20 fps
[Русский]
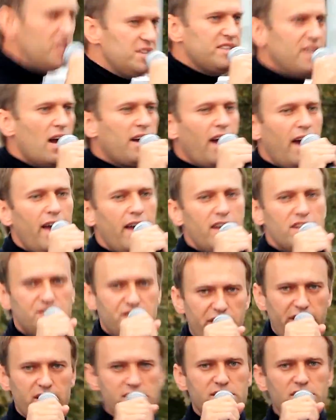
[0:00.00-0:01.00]
видите, какая
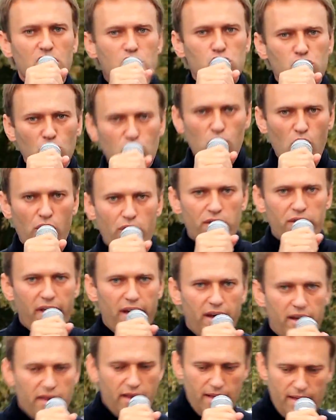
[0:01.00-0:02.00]
интересная
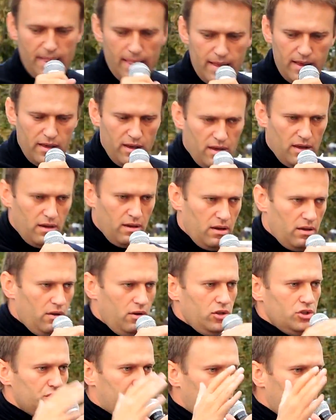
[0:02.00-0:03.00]
штуковина?
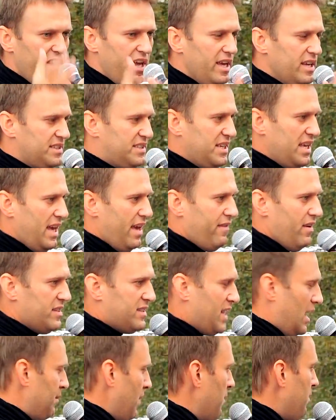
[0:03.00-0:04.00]

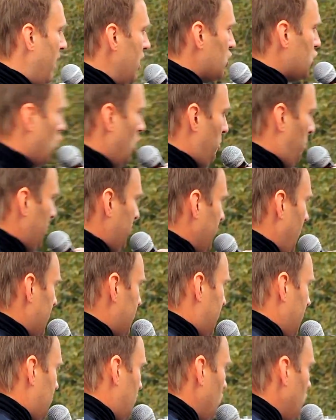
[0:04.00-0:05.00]
3,9, самое большое
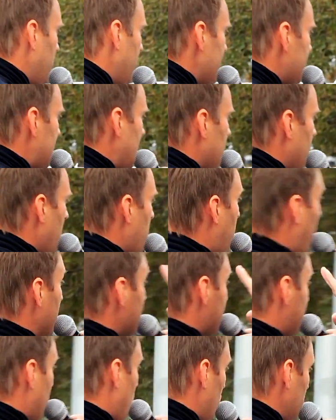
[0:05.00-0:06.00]
15. Но если мы
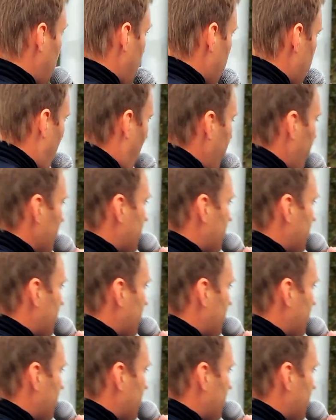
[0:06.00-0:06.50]
посмотрим